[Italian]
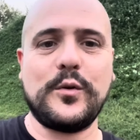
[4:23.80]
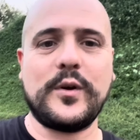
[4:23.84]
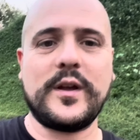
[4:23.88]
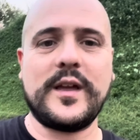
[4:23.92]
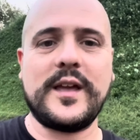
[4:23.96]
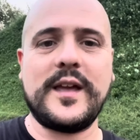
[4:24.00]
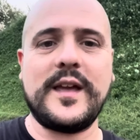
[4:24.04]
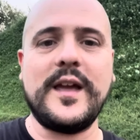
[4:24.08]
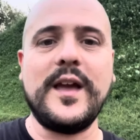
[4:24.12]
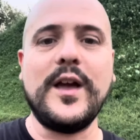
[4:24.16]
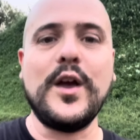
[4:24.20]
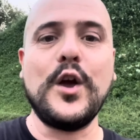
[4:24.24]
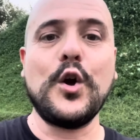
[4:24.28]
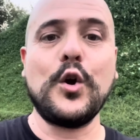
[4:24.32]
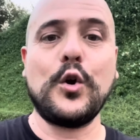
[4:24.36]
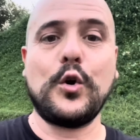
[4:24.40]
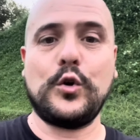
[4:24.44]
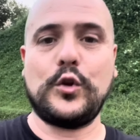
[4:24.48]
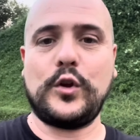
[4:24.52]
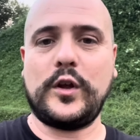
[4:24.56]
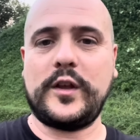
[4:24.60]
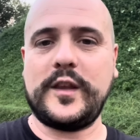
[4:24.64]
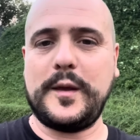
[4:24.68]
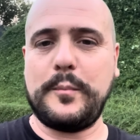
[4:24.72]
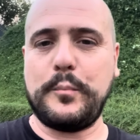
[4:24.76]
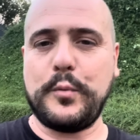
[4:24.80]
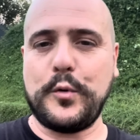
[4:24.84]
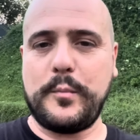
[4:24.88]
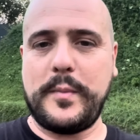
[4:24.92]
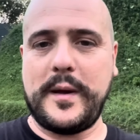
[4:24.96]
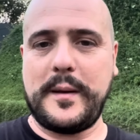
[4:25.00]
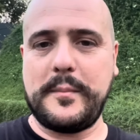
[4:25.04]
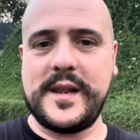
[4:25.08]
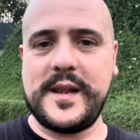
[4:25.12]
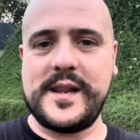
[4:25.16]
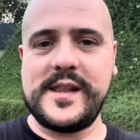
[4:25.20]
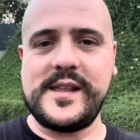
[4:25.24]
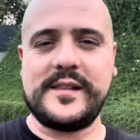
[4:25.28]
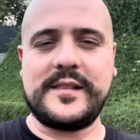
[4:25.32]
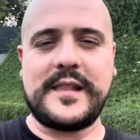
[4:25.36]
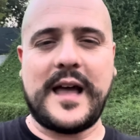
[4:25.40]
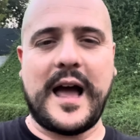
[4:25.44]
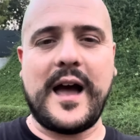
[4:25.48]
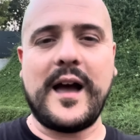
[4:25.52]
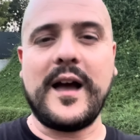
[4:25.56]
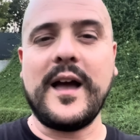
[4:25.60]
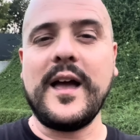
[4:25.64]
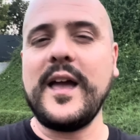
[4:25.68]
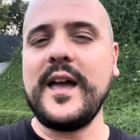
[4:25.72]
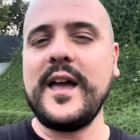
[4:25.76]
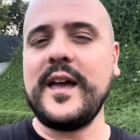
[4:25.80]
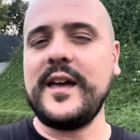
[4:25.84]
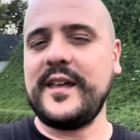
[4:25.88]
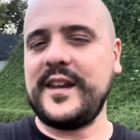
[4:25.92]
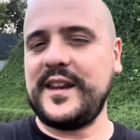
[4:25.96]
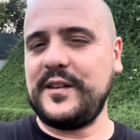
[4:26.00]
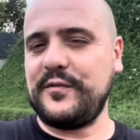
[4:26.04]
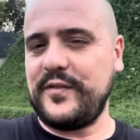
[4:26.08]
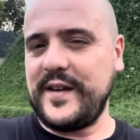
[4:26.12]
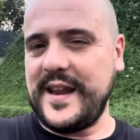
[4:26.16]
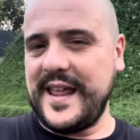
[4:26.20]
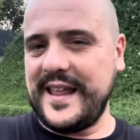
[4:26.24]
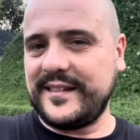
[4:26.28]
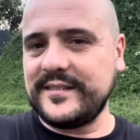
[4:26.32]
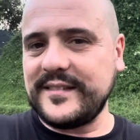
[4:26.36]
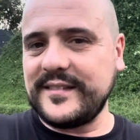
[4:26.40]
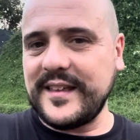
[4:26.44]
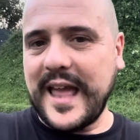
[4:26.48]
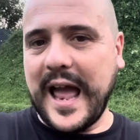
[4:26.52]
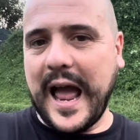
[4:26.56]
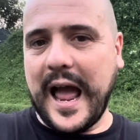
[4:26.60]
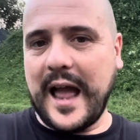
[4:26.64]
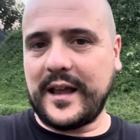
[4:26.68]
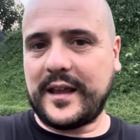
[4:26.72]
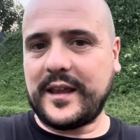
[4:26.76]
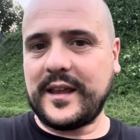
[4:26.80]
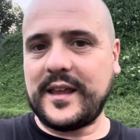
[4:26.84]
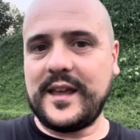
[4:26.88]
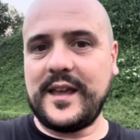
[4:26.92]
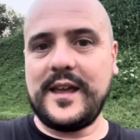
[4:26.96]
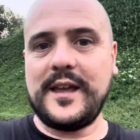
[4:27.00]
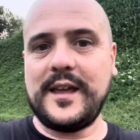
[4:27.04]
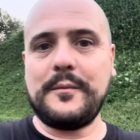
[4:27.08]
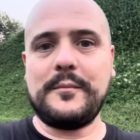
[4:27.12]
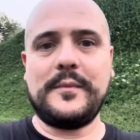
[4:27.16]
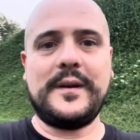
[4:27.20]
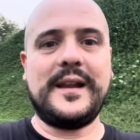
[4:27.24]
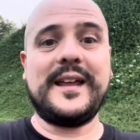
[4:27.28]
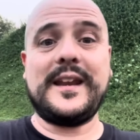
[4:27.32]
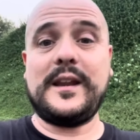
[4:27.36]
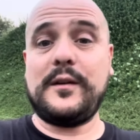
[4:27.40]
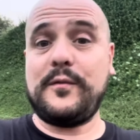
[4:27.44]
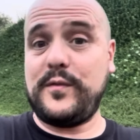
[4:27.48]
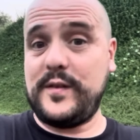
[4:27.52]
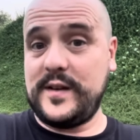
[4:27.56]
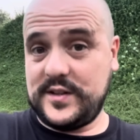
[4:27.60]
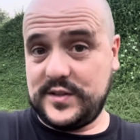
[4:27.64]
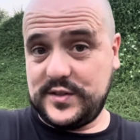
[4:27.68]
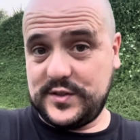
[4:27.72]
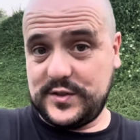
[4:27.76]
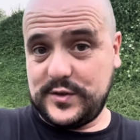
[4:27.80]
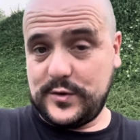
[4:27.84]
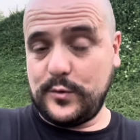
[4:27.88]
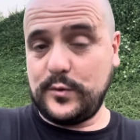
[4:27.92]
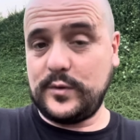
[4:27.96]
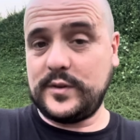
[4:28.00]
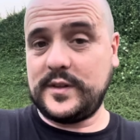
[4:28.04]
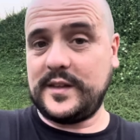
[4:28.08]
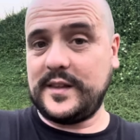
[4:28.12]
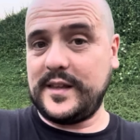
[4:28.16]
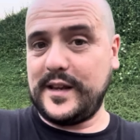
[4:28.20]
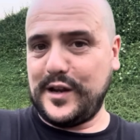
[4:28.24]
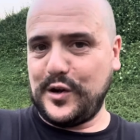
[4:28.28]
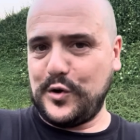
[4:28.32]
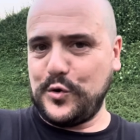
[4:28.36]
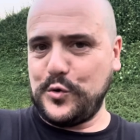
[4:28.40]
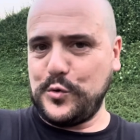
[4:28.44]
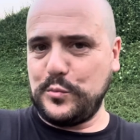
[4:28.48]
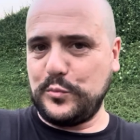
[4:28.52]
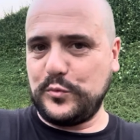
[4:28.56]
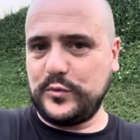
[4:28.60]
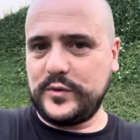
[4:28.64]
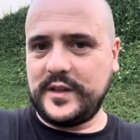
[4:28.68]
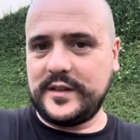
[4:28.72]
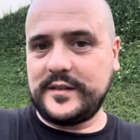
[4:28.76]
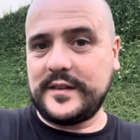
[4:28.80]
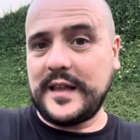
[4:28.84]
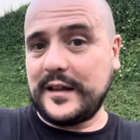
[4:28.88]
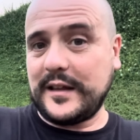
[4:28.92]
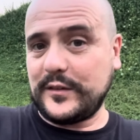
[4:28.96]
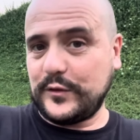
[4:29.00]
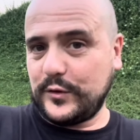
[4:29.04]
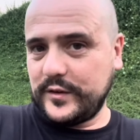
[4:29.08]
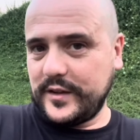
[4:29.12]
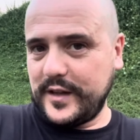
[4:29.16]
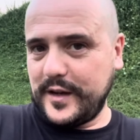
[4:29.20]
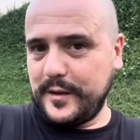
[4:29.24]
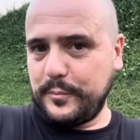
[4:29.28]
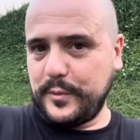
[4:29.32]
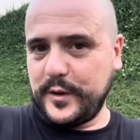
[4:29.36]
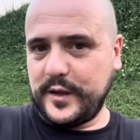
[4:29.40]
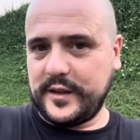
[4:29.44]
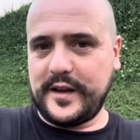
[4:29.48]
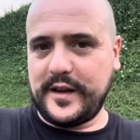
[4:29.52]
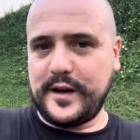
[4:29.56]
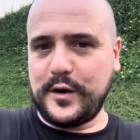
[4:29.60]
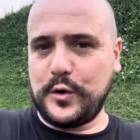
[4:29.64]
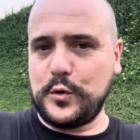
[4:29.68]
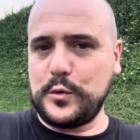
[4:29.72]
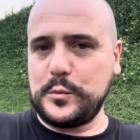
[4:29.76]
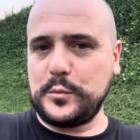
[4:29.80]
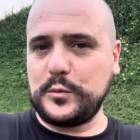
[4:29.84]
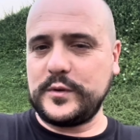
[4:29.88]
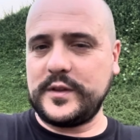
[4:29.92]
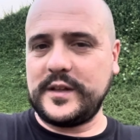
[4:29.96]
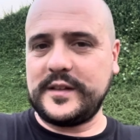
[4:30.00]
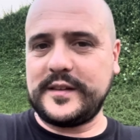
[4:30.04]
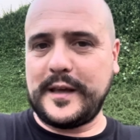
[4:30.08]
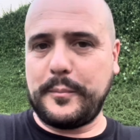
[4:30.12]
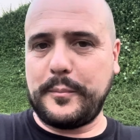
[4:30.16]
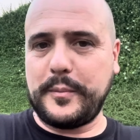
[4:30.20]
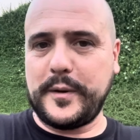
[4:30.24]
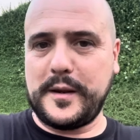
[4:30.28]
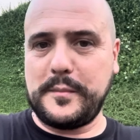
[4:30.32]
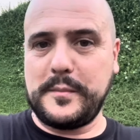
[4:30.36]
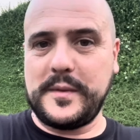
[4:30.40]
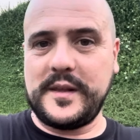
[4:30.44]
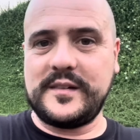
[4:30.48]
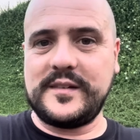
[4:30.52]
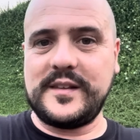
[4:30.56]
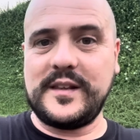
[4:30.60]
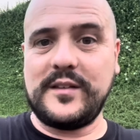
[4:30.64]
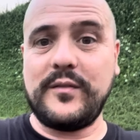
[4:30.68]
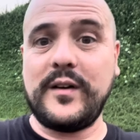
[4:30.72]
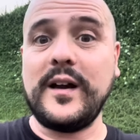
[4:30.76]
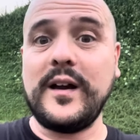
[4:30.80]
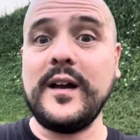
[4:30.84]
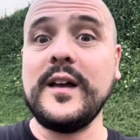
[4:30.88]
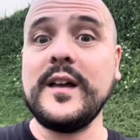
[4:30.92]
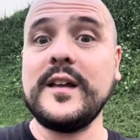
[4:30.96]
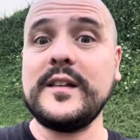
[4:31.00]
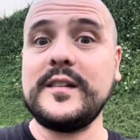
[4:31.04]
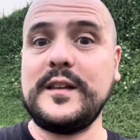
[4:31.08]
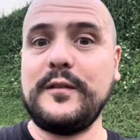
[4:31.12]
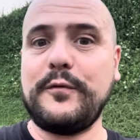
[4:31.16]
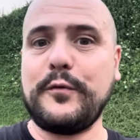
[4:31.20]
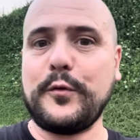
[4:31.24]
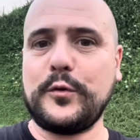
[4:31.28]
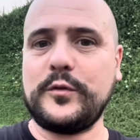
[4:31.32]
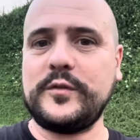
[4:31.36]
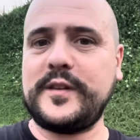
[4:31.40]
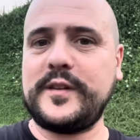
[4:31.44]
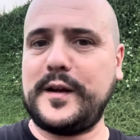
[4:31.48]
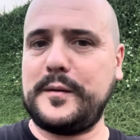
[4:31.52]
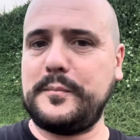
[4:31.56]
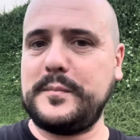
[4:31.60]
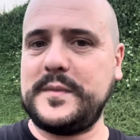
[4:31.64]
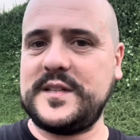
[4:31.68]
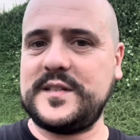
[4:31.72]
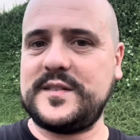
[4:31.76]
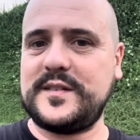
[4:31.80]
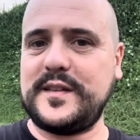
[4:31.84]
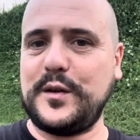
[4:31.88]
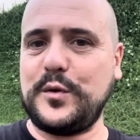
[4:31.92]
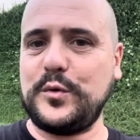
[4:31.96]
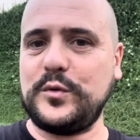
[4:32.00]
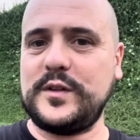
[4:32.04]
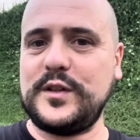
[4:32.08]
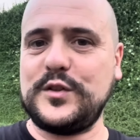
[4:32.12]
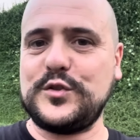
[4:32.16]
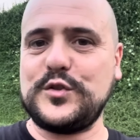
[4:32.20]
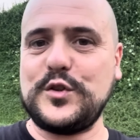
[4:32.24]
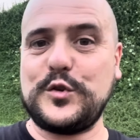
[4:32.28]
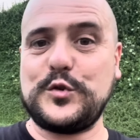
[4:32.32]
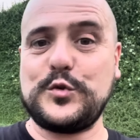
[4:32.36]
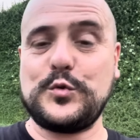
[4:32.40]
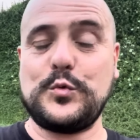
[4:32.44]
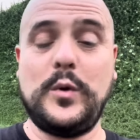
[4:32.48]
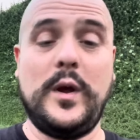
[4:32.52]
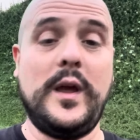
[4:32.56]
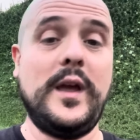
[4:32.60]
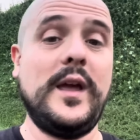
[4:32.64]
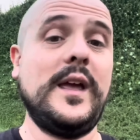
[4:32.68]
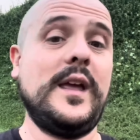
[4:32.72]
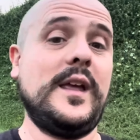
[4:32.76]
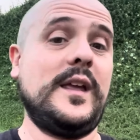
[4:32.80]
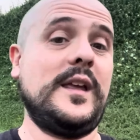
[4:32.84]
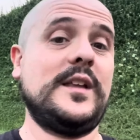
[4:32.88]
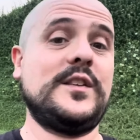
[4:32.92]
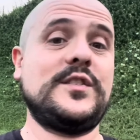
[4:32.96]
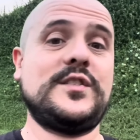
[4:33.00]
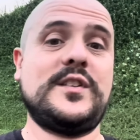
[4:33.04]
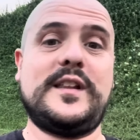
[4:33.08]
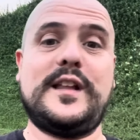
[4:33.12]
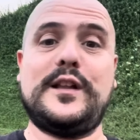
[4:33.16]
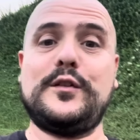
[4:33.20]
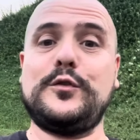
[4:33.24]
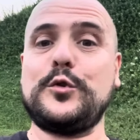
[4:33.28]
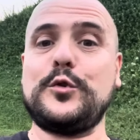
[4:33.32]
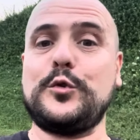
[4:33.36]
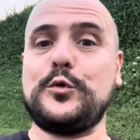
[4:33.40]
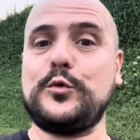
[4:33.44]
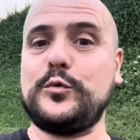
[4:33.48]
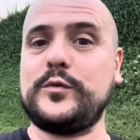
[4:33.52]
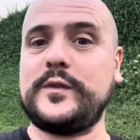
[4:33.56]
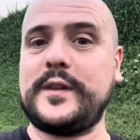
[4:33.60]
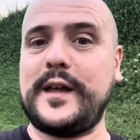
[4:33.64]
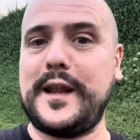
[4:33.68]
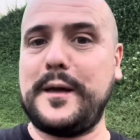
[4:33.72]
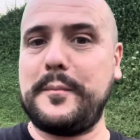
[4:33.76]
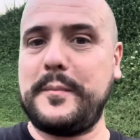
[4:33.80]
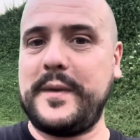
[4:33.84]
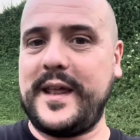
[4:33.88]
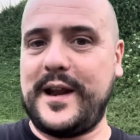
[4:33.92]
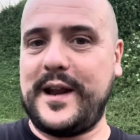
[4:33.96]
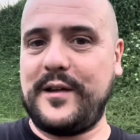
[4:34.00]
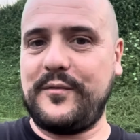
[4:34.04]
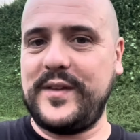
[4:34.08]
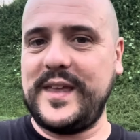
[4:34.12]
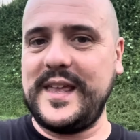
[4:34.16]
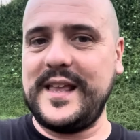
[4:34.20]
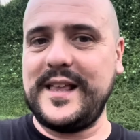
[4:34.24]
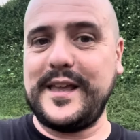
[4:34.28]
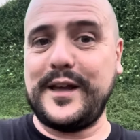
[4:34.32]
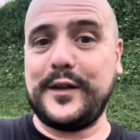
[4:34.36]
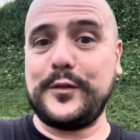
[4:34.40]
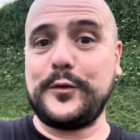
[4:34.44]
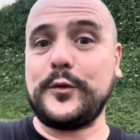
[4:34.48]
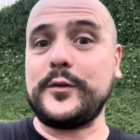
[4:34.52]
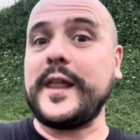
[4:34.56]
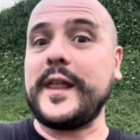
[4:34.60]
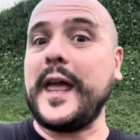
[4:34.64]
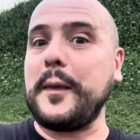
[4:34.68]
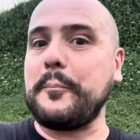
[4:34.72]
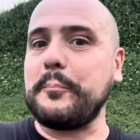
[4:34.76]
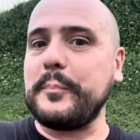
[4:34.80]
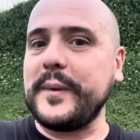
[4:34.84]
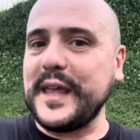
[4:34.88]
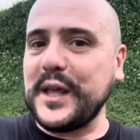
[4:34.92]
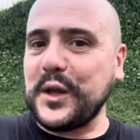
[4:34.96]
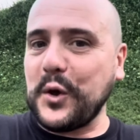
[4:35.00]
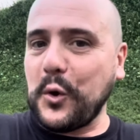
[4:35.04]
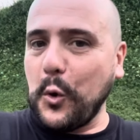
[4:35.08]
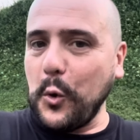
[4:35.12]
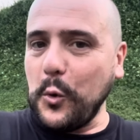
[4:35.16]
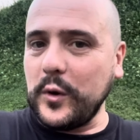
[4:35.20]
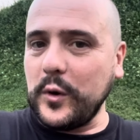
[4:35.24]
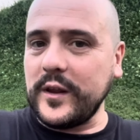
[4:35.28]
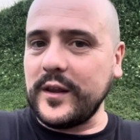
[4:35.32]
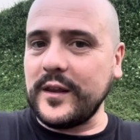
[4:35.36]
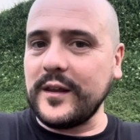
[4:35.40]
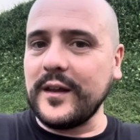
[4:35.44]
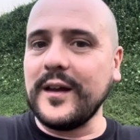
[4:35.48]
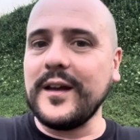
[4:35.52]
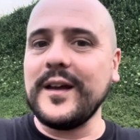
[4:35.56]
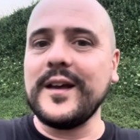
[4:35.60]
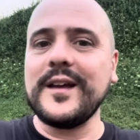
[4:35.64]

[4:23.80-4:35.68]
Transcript: che con ogni probabilità riflette anche la riflessione della comunità, no, della, della, comunità primitiva di fronte al mistero di Gesù e c'è dentro tutta la meraviglia no, dei piccoli,